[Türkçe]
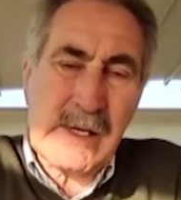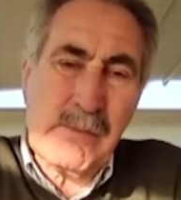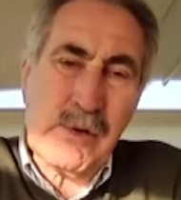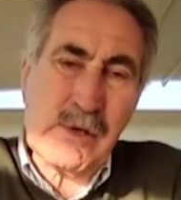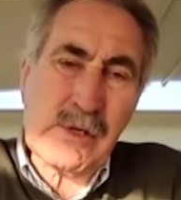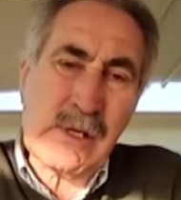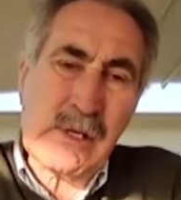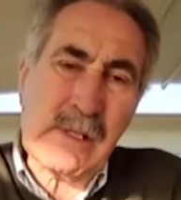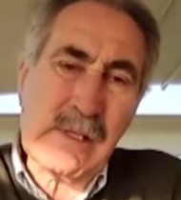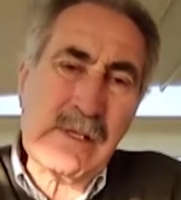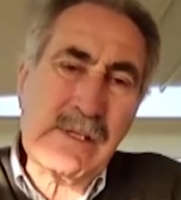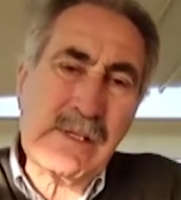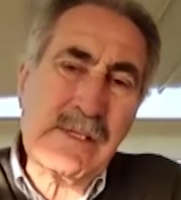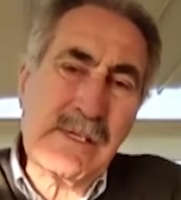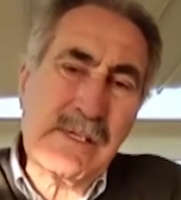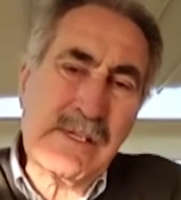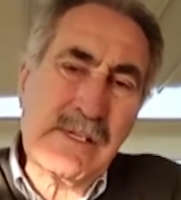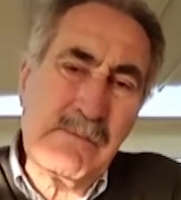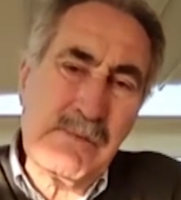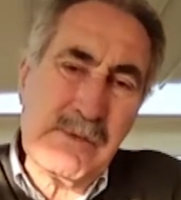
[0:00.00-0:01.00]
Bu
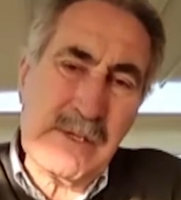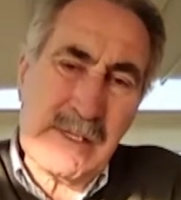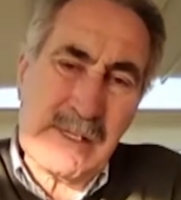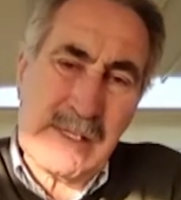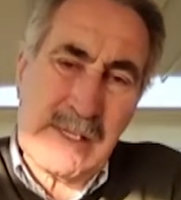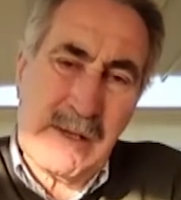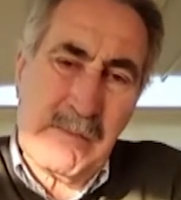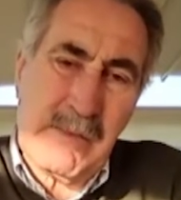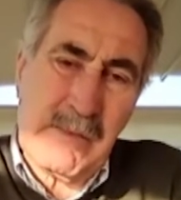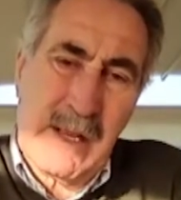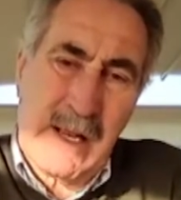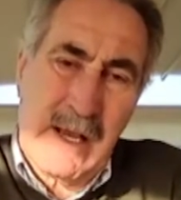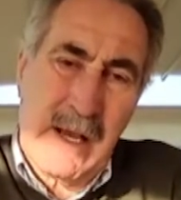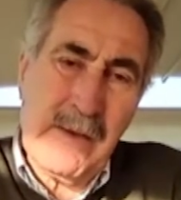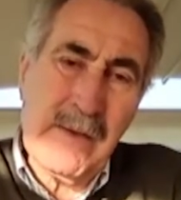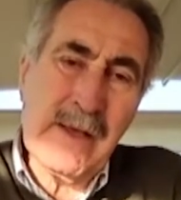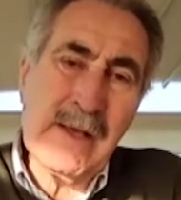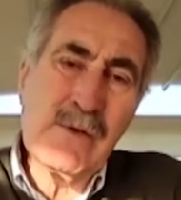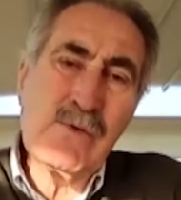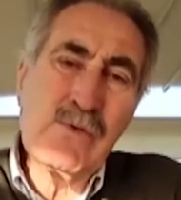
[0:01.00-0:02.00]
antidemokratik seçim
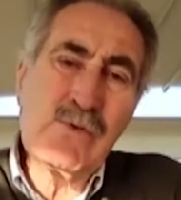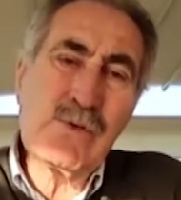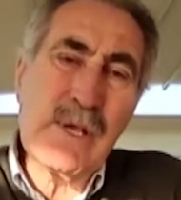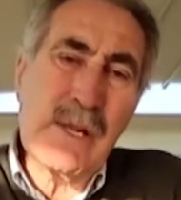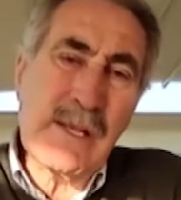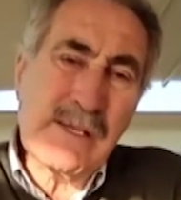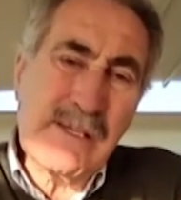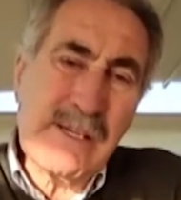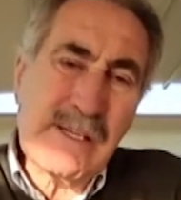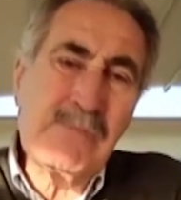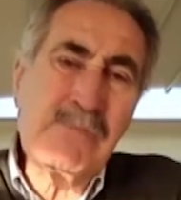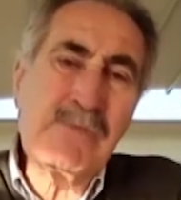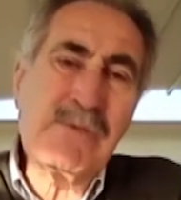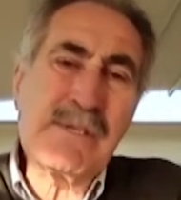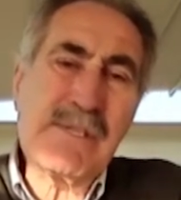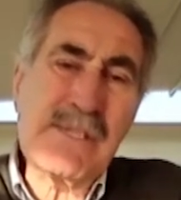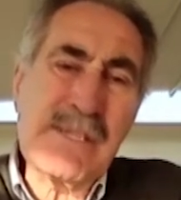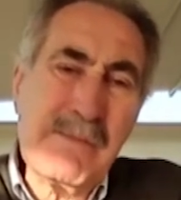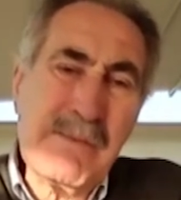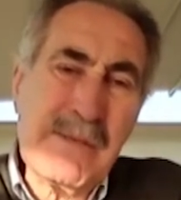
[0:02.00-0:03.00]
sistemiyle, üstelik
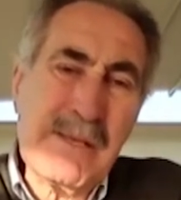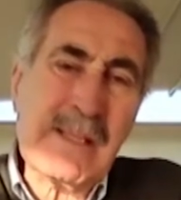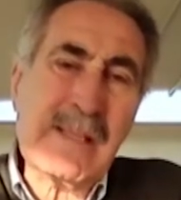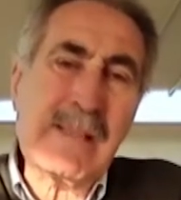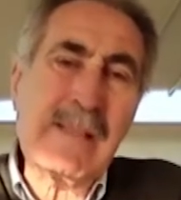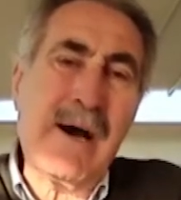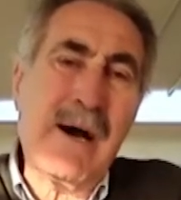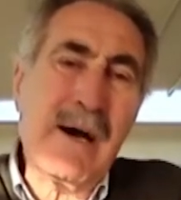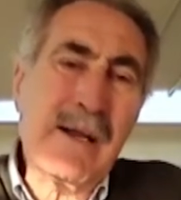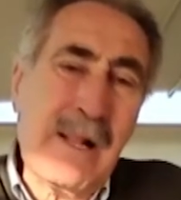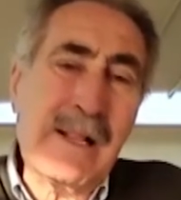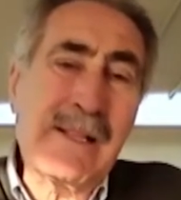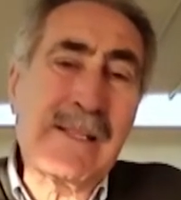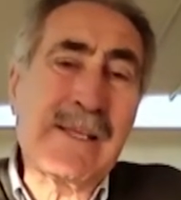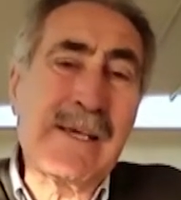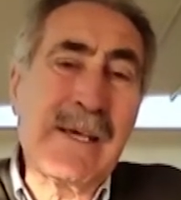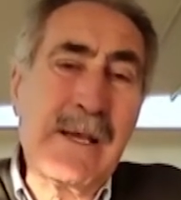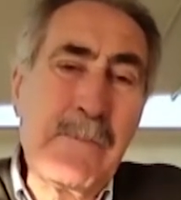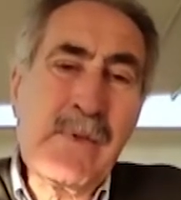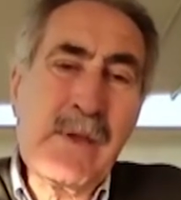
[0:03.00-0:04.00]
seçim sistemini daha
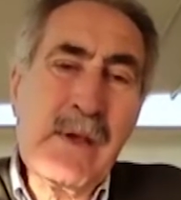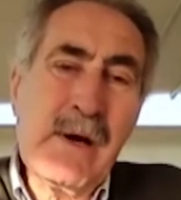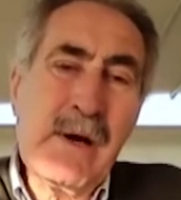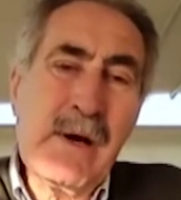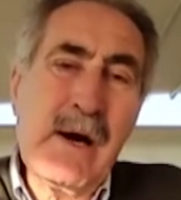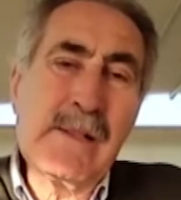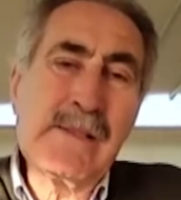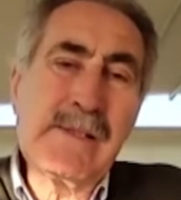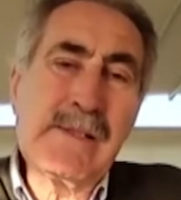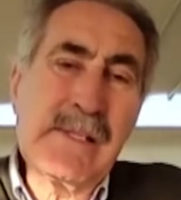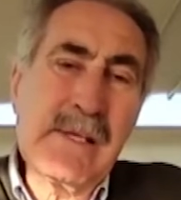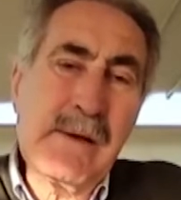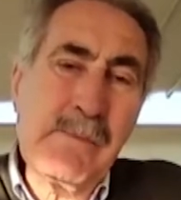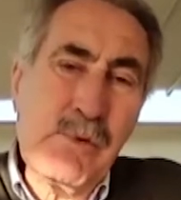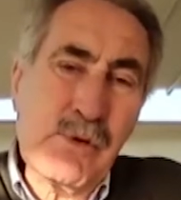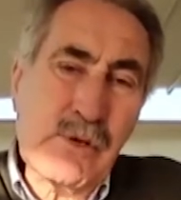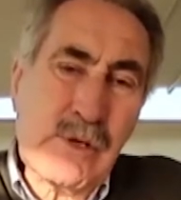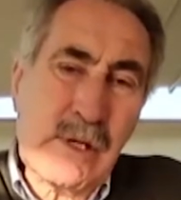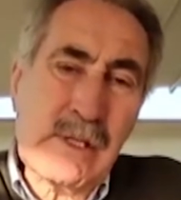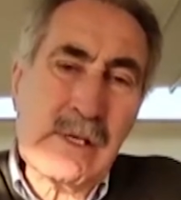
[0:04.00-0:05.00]
da belki
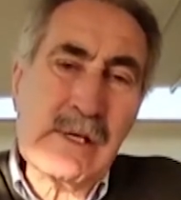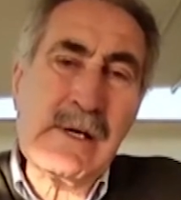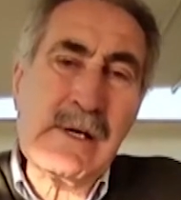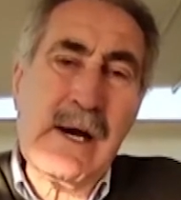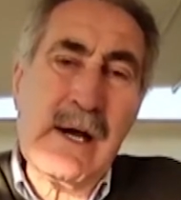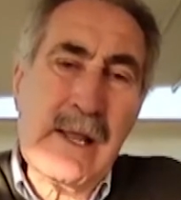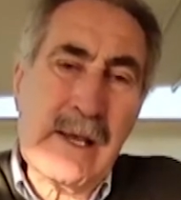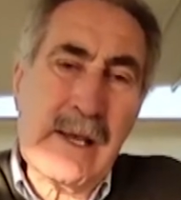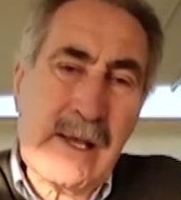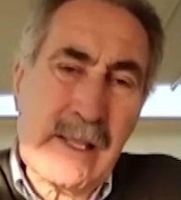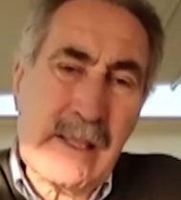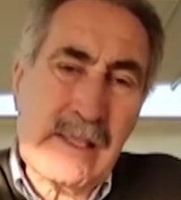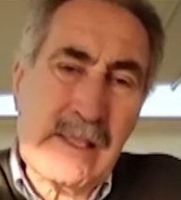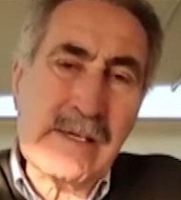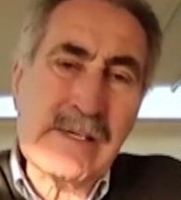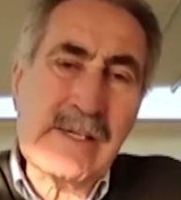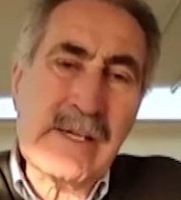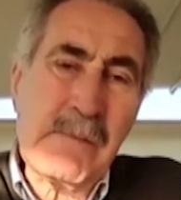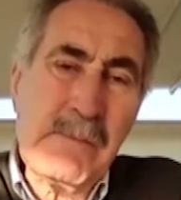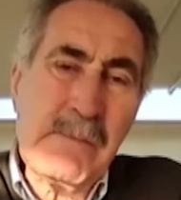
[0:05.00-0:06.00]
antidemokratik hale
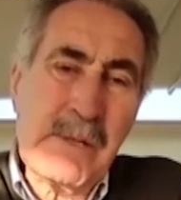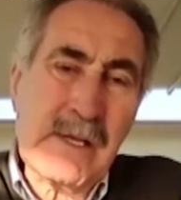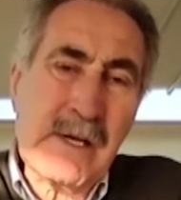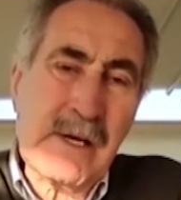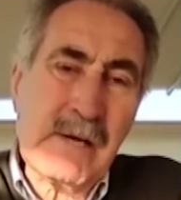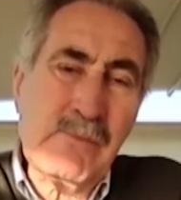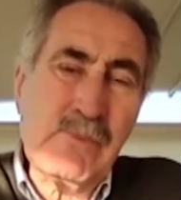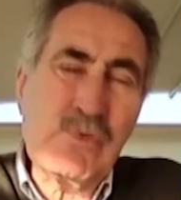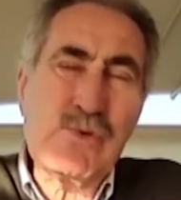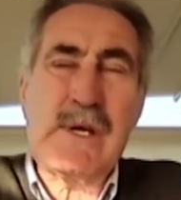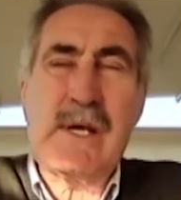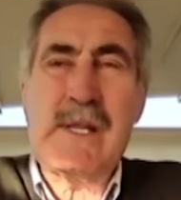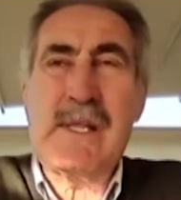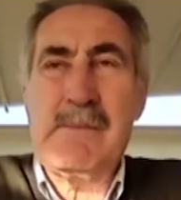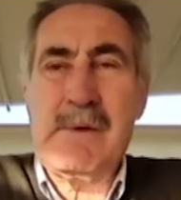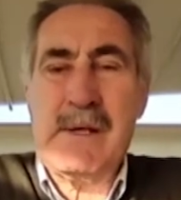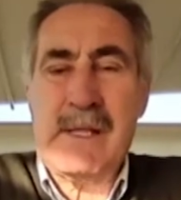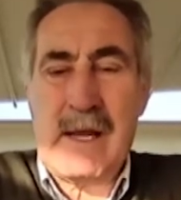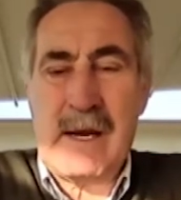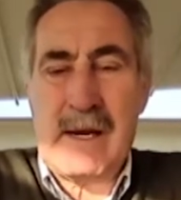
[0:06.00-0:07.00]
getirecek bir takım
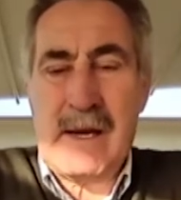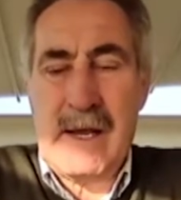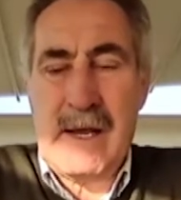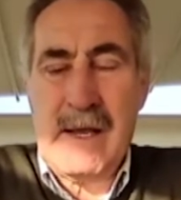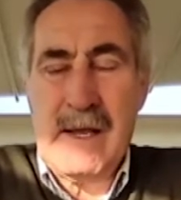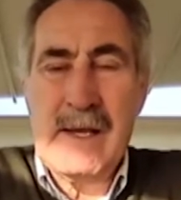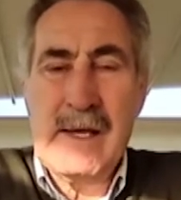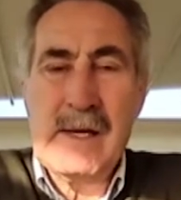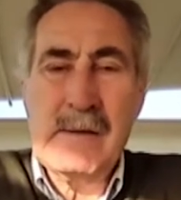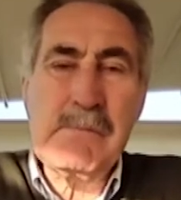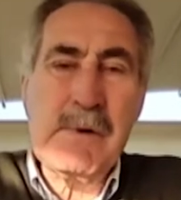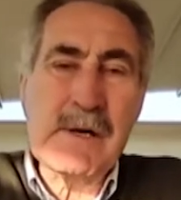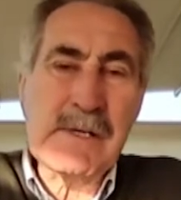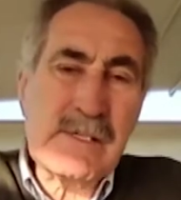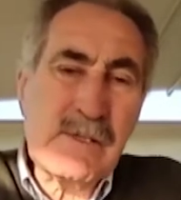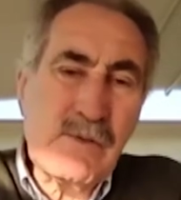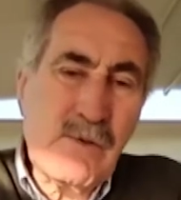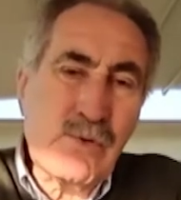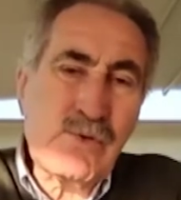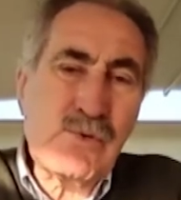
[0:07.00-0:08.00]
düzenlemelerle,
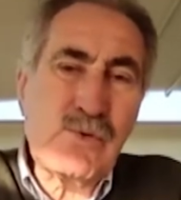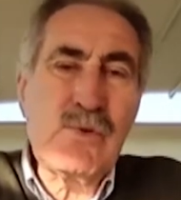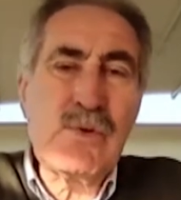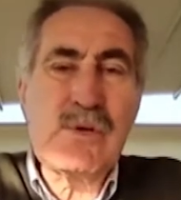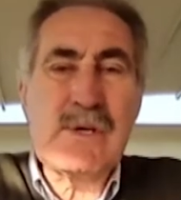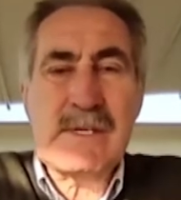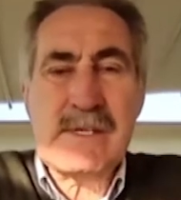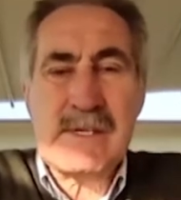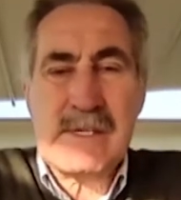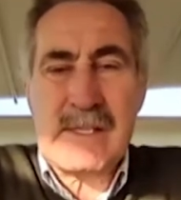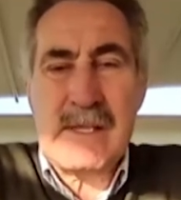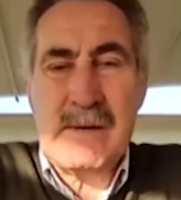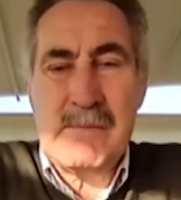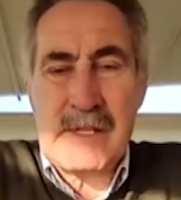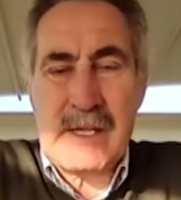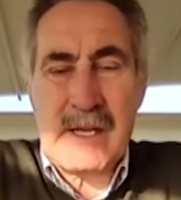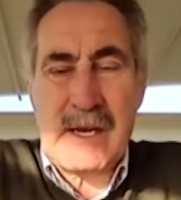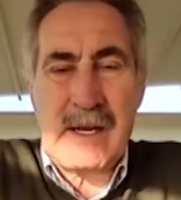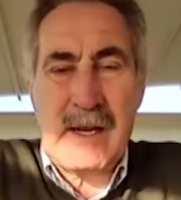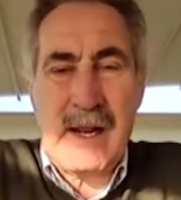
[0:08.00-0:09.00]
basın özgürlüğü
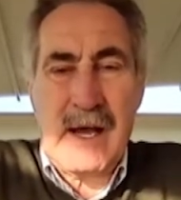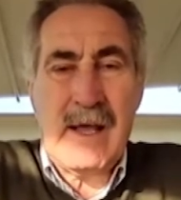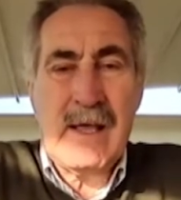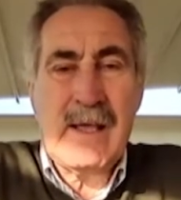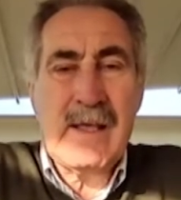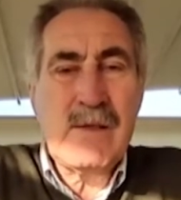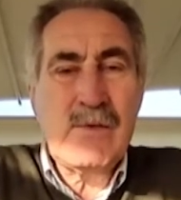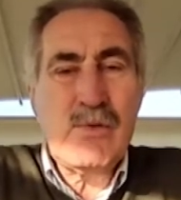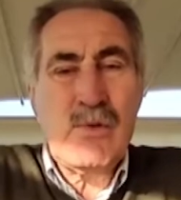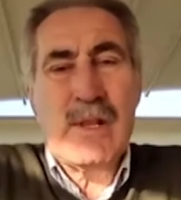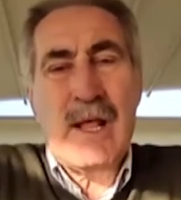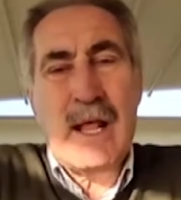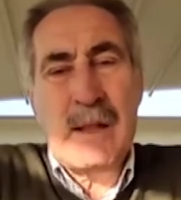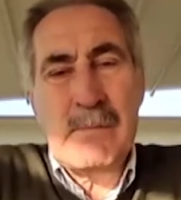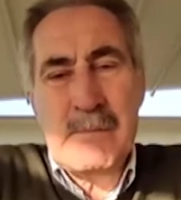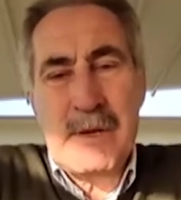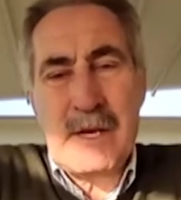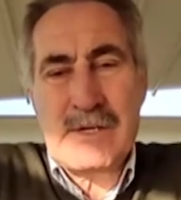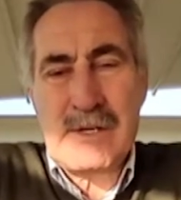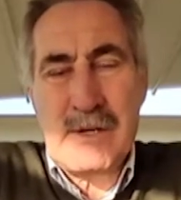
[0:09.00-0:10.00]
kısıtlamalarıyla
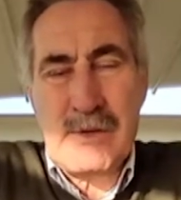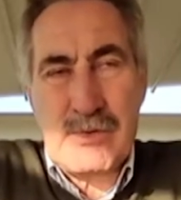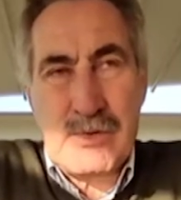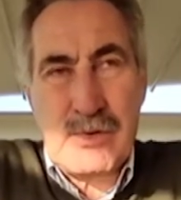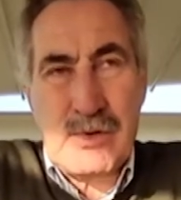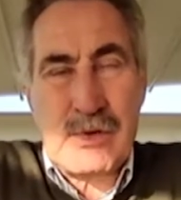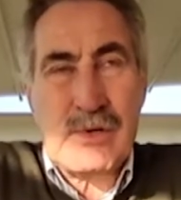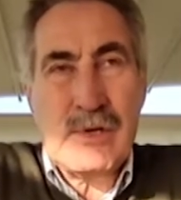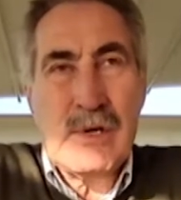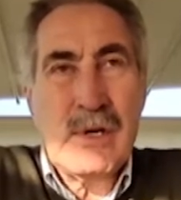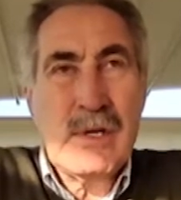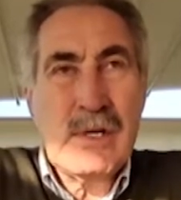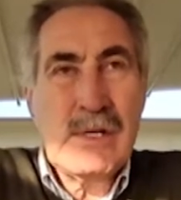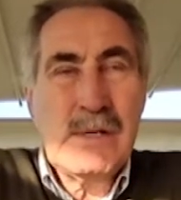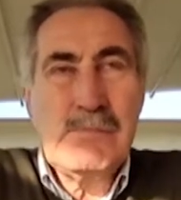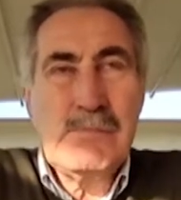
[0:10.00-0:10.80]
yol almaya çalışıyor